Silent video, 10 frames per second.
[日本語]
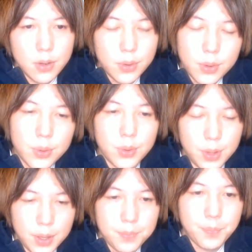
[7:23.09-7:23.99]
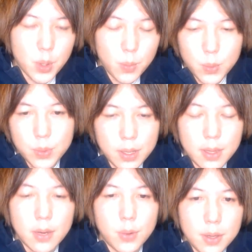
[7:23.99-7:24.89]
いうふうに思ってん
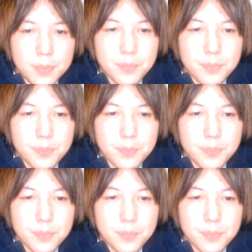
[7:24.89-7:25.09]
だよね。